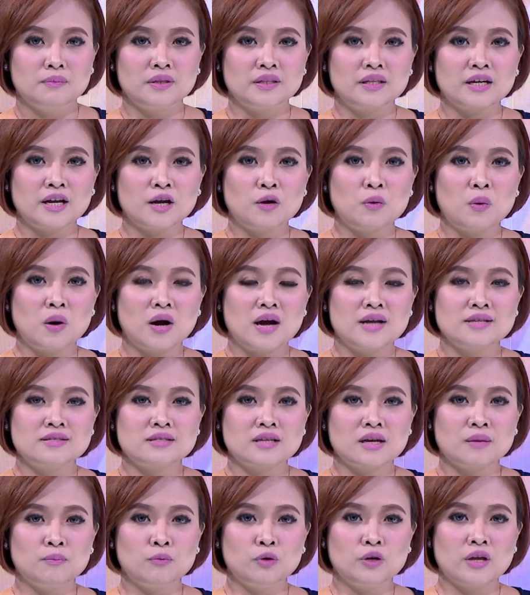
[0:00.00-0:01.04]
Menteri
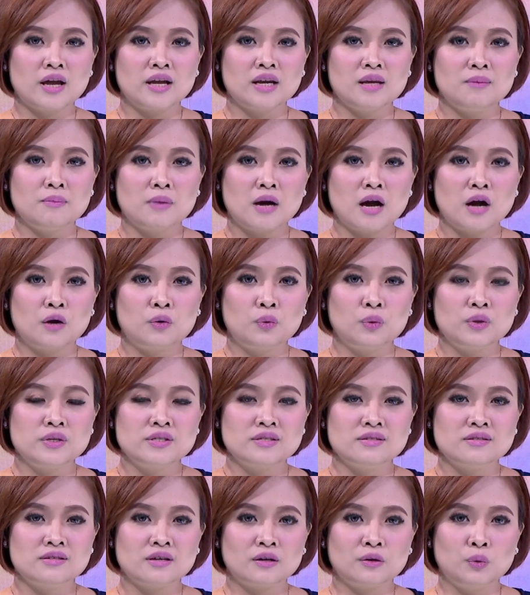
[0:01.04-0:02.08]
Keuangan Sri Mulyani
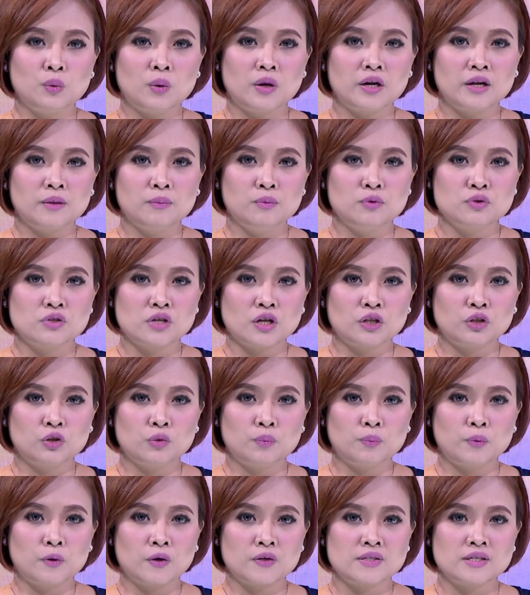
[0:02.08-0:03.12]
mengakui sejak
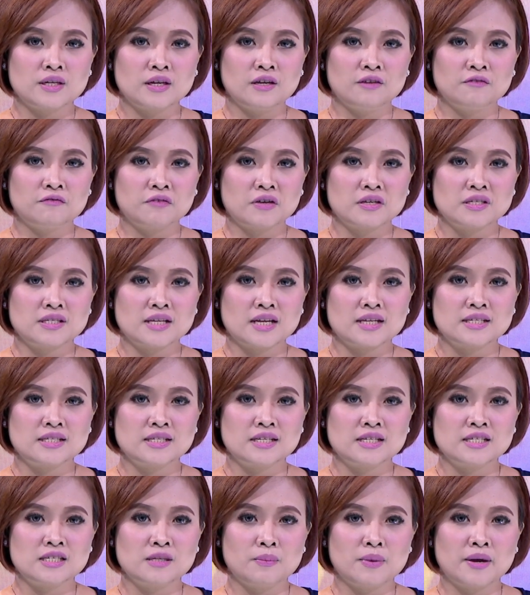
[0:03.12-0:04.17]
2001 porsi
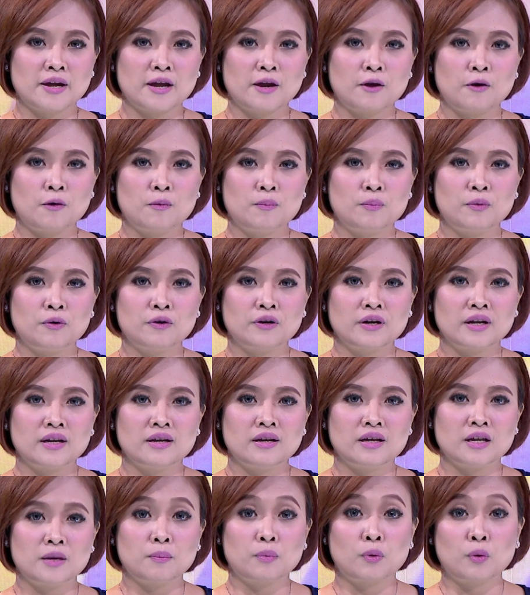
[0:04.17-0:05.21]
investasi sebagai
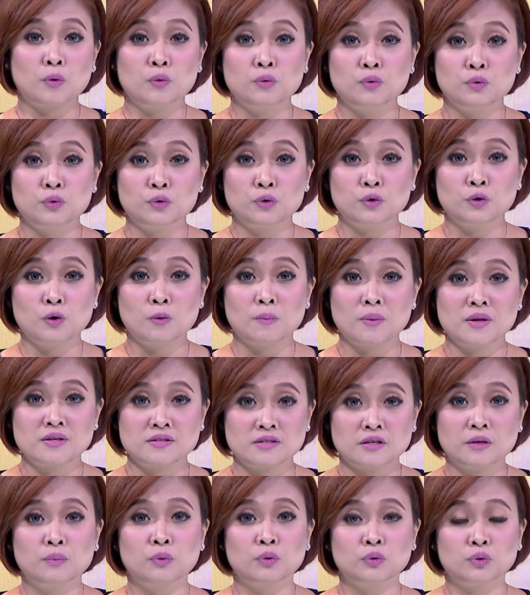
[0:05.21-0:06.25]
komponen dari produk
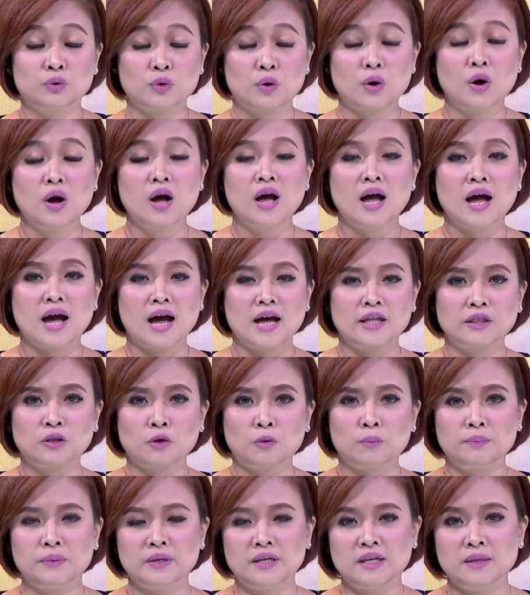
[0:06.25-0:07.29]
domestik bruto
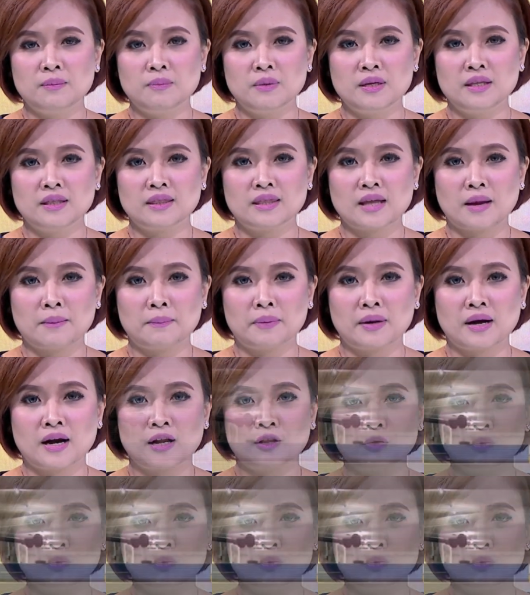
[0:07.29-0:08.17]
atau PDB tak pernah